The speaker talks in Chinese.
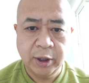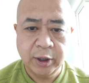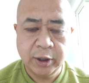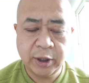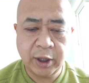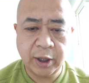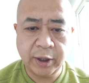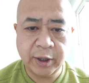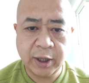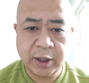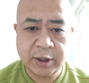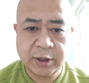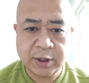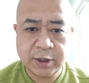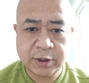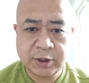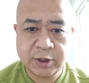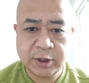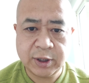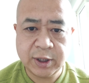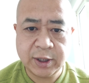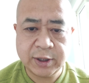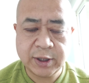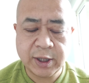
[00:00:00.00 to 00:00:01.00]
让那些
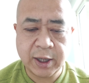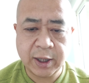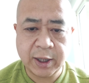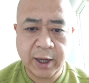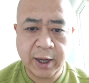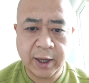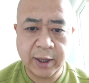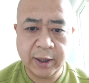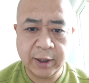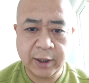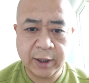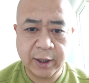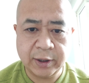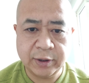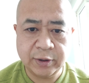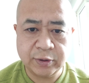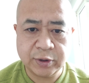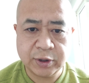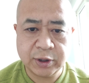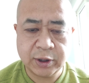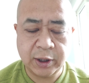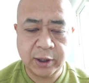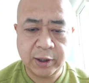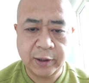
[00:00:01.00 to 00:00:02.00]
企业家看一看就
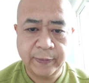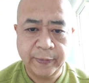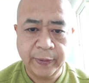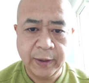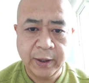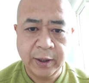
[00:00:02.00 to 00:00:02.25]
是了。